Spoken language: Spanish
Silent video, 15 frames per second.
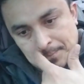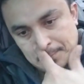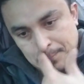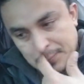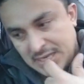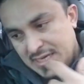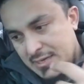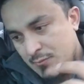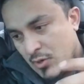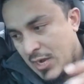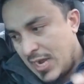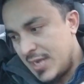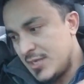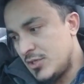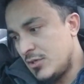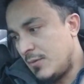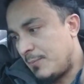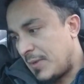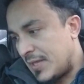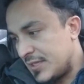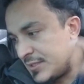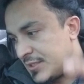venimos años
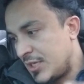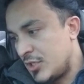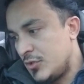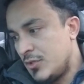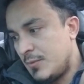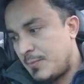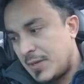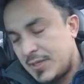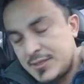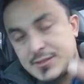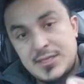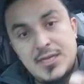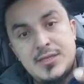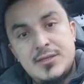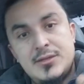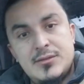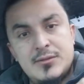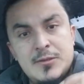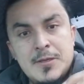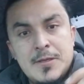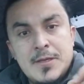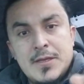padeciendo y
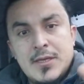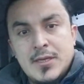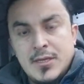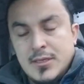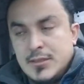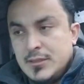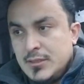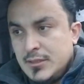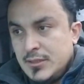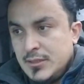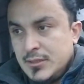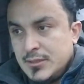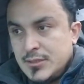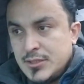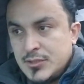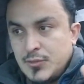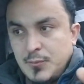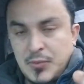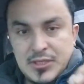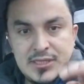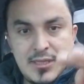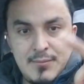padeciendo. y si
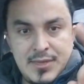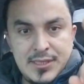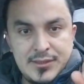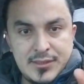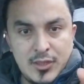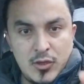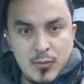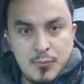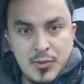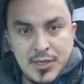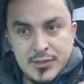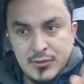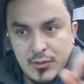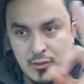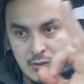supuestamente los buenos, los